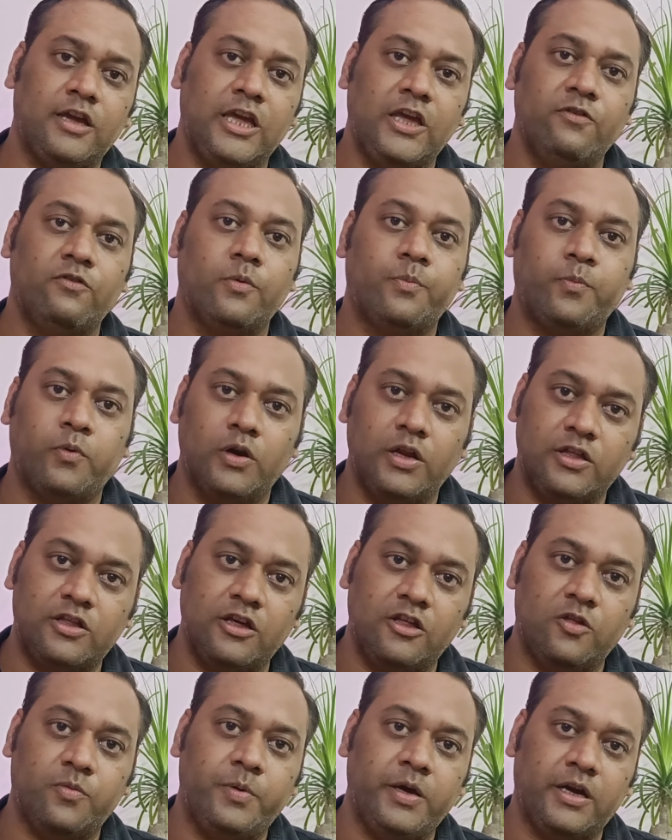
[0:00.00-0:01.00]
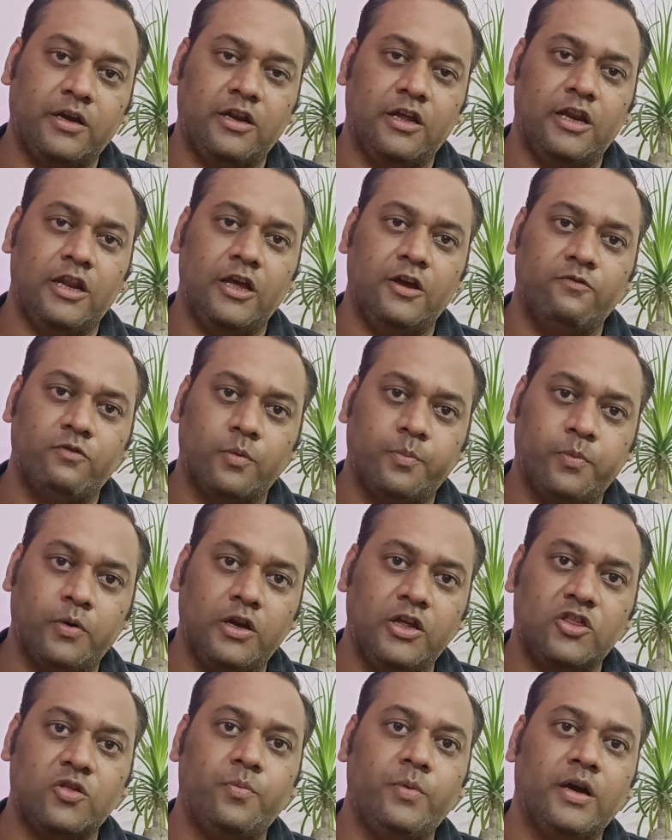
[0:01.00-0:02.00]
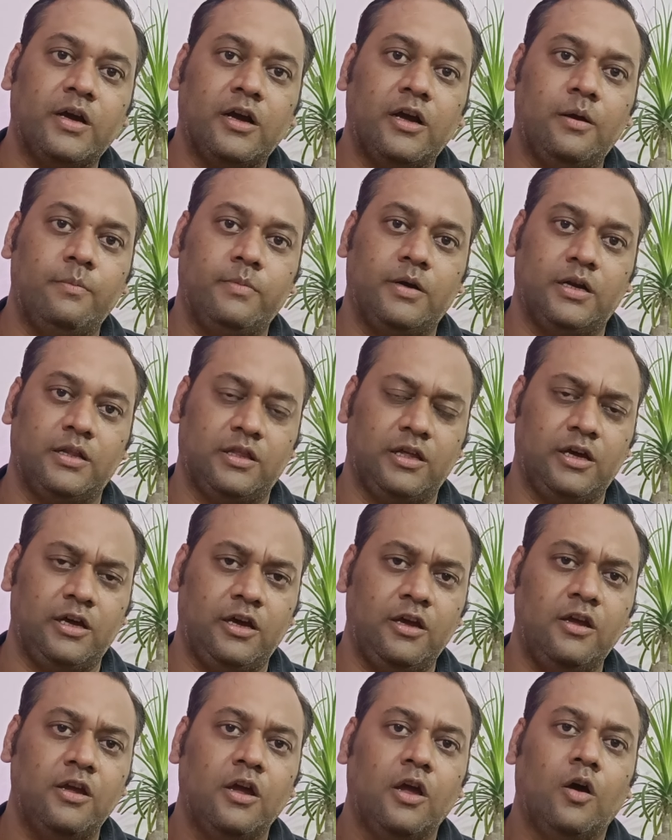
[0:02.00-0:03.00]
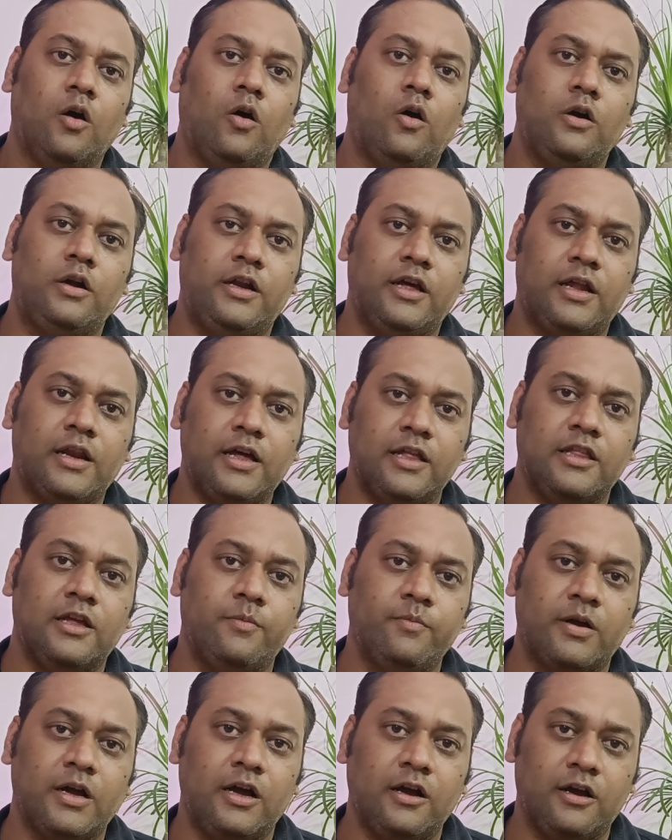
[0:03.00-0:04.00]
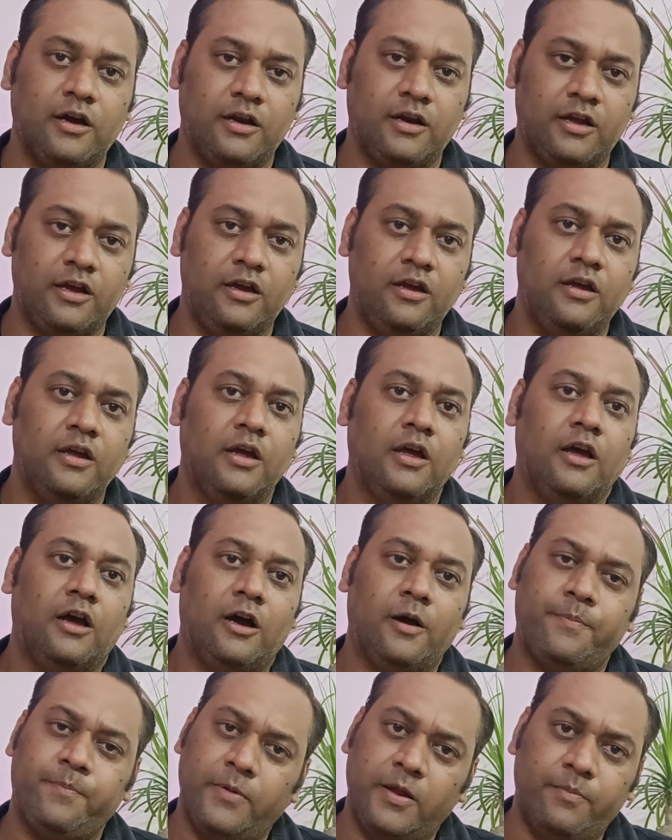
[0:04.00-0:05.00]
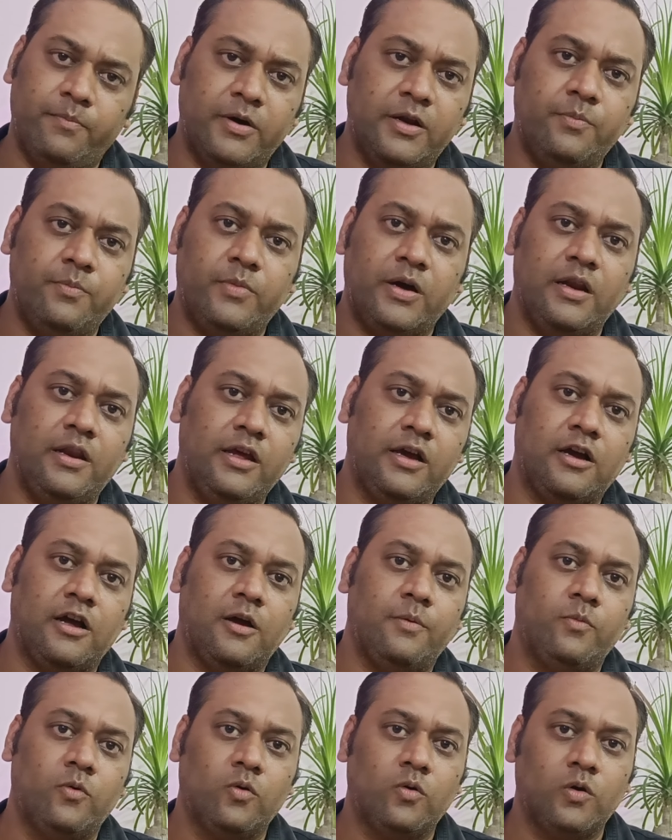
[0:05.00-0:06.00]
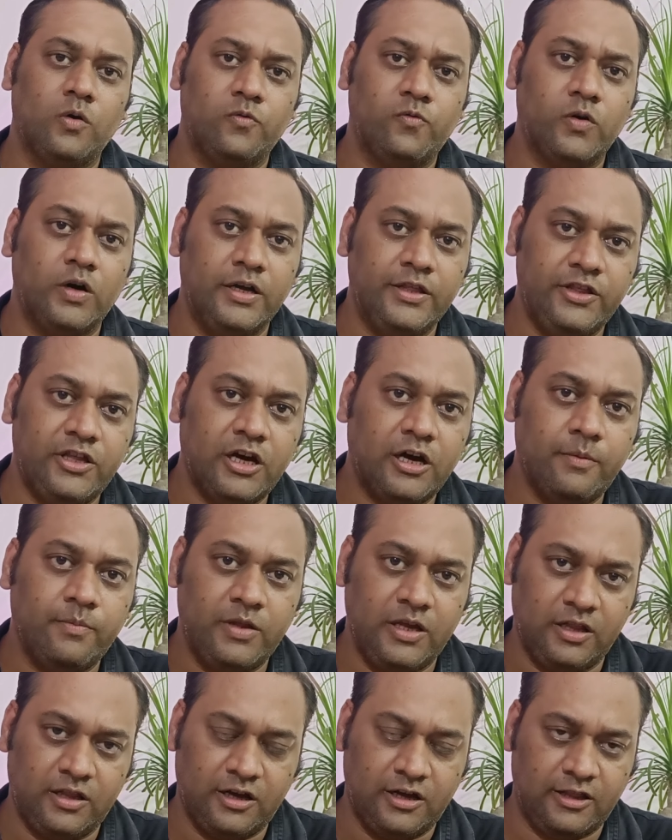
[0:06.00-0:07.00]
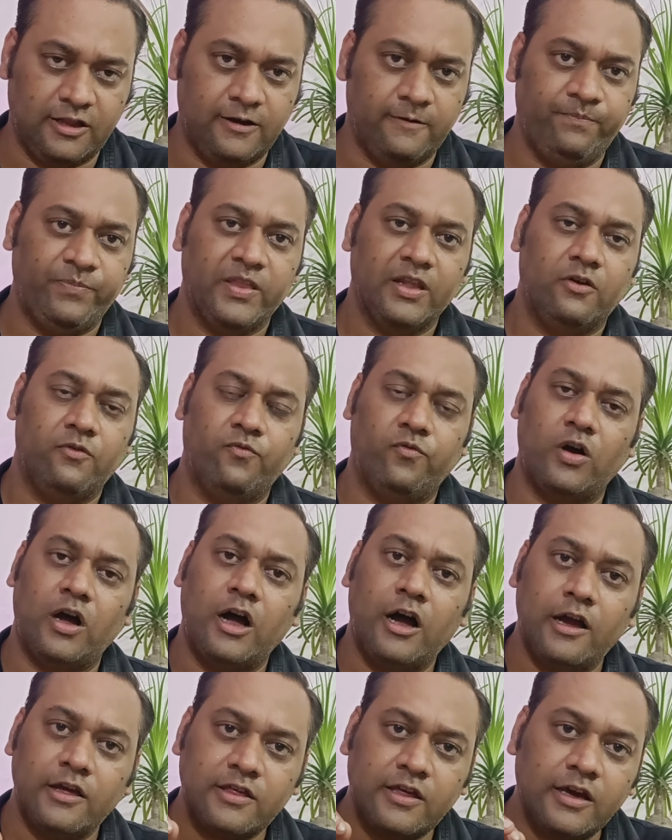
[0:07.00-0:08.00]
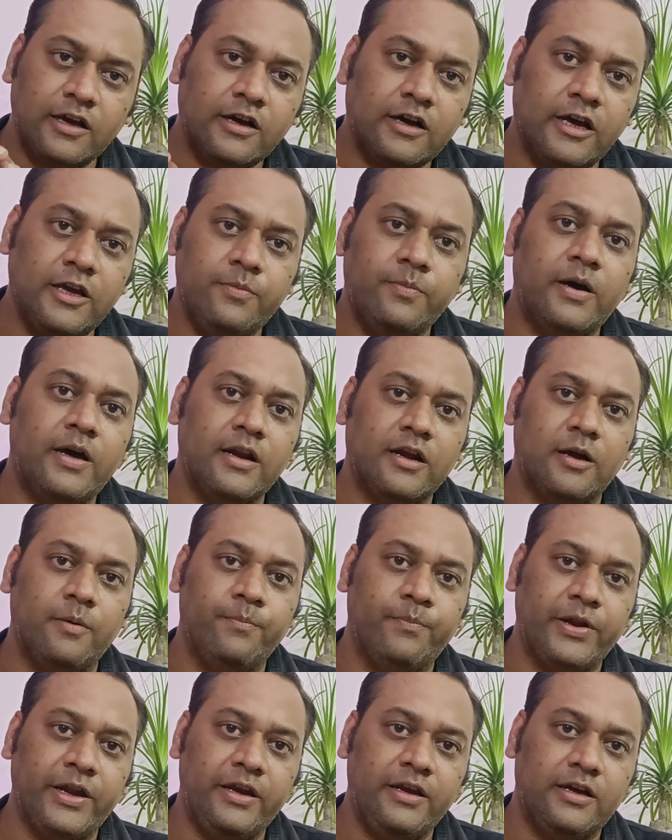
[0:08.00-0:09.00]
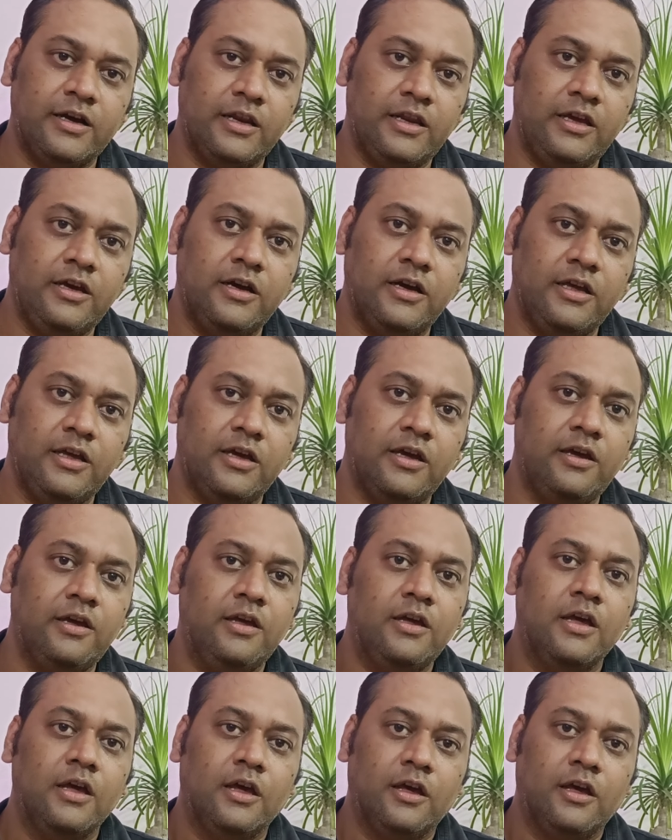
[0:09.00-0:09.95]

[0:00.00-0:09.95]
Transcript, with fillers: था कि वो पुलिस इंस्पेक्टर है वो पुलिस में काम करता है और डरा धमका करके अपने मनमाने कामों को वो अंजाम देता था वहाँ से कई बार कंप्लेन करी गई है